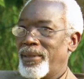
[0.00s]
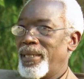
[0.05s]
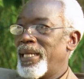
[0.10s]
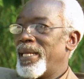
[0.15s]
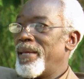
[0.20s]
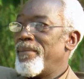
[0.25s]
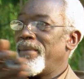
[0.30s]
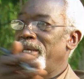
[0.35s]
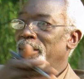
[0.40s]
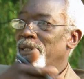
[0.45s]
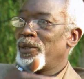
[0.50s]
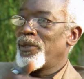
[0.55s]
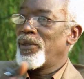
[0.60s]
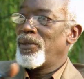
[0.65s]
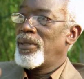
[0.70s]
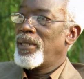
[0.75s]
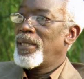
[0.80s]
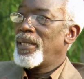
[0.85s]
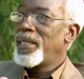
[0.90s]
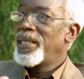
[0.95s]
dans les maisons,
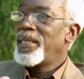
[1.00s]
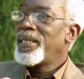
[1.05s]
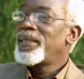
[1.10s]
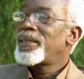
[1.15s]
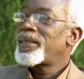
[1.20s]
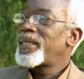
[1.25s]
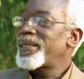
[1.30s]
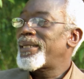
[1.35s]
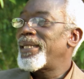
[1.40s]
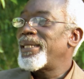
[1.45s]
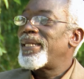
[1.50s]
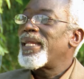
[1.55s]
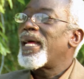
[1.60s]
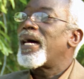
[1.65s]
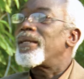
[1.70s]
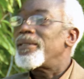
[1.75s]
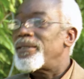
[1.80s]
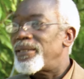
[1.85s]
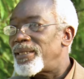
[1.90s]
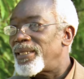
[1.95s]
ça c'est de
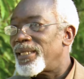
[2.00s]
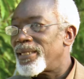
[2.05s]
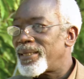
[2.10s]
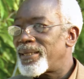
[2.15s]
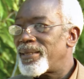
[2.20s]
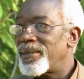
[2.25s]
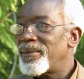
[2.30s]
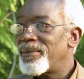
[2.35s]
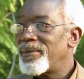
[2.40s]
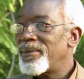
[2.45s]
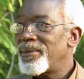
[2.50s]
la richesse.